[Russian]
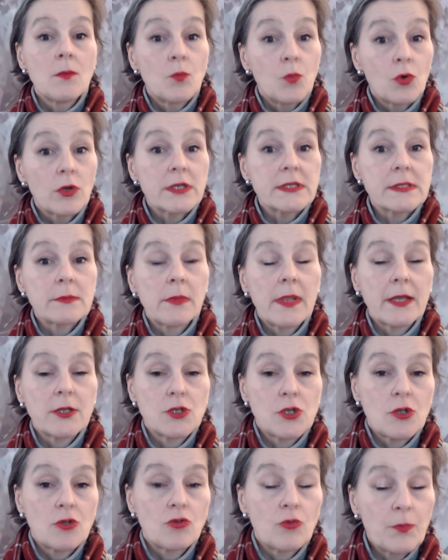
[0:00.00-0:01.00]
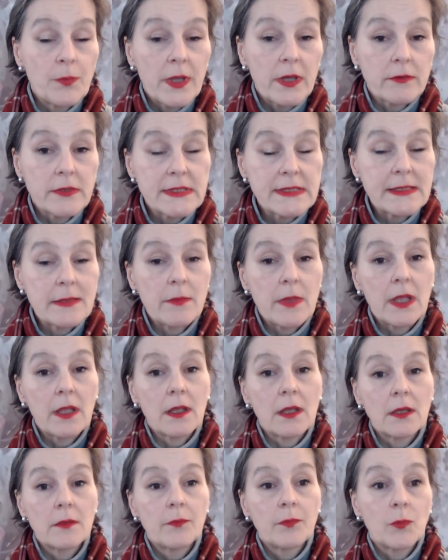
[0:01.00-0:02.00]
по разоблачению первой
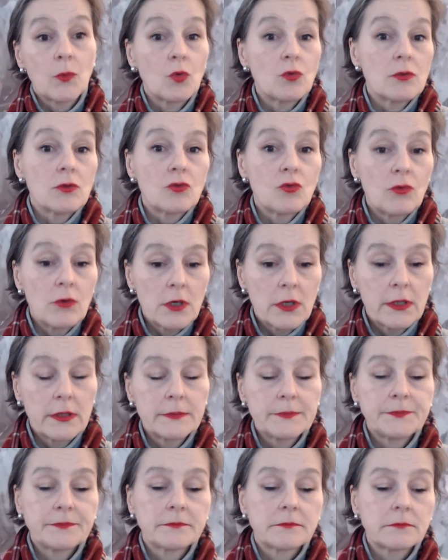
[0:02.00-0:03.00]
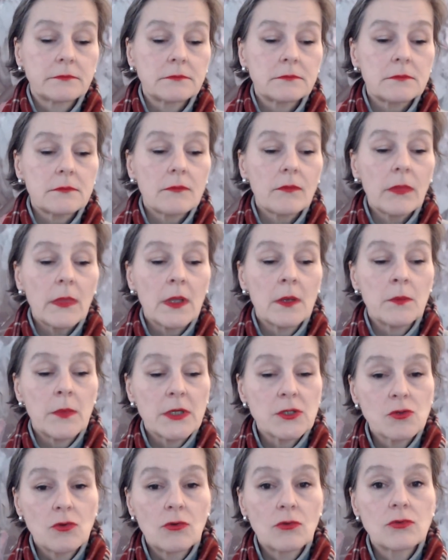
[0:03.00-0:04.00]
семейки, но не только,
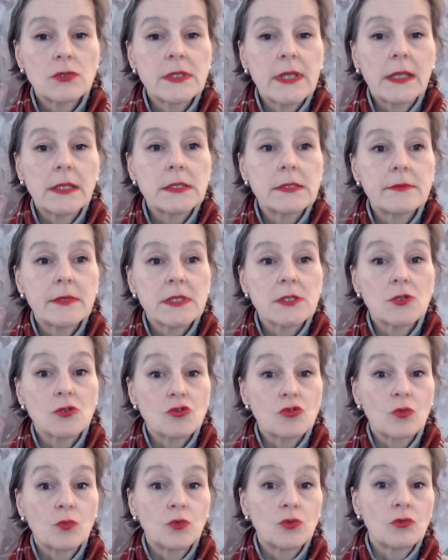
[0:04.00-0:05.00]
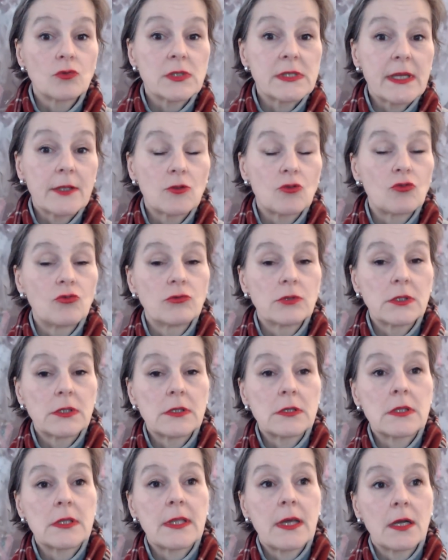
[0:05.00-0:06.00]
поскольку стало известно, что будут затронуты
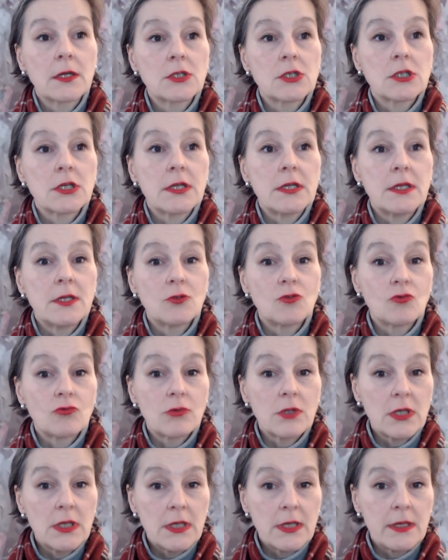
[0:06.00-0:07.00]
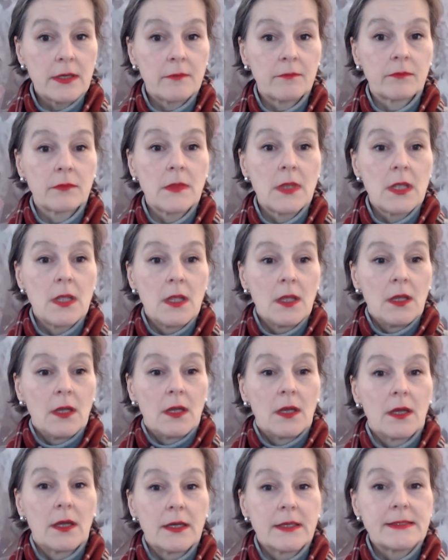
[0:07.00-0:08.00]
также и другие
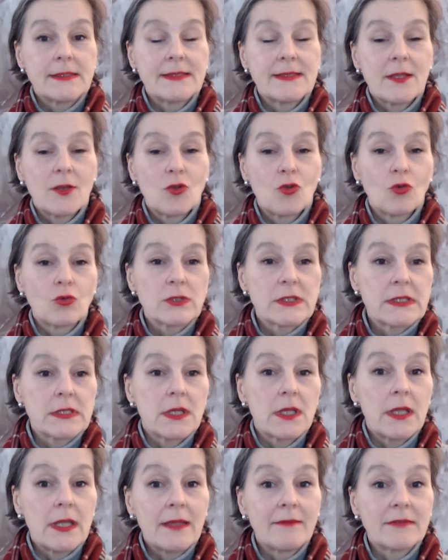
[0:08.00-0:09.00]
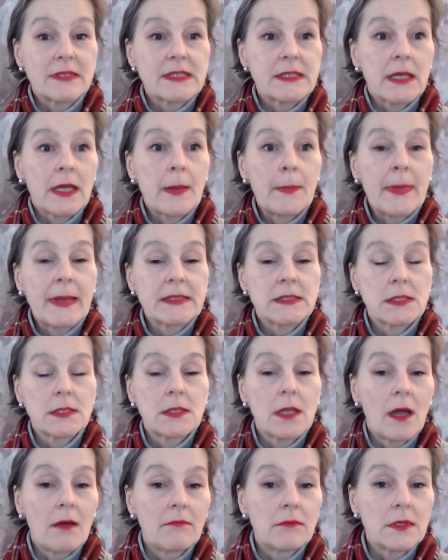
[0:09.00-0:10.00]
э, серьезные и
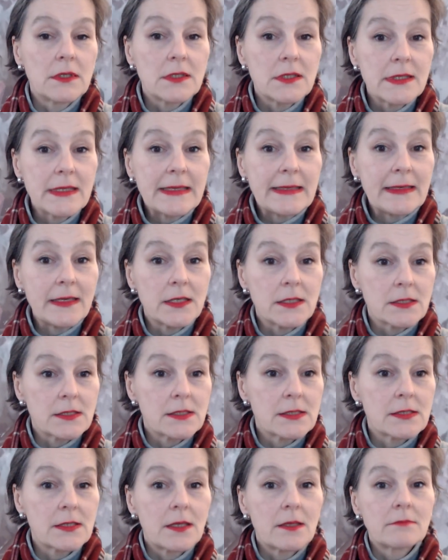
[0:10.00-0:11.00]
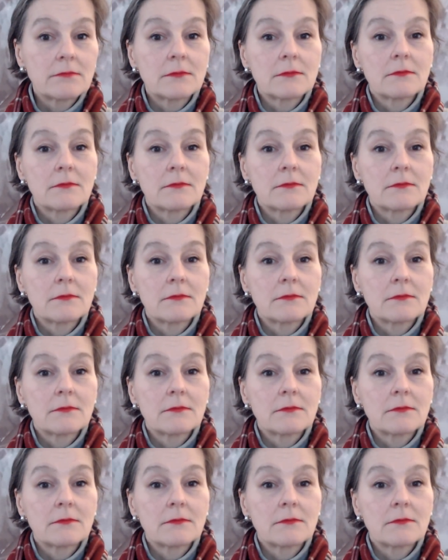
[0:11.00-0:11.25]
высокопоставленные лица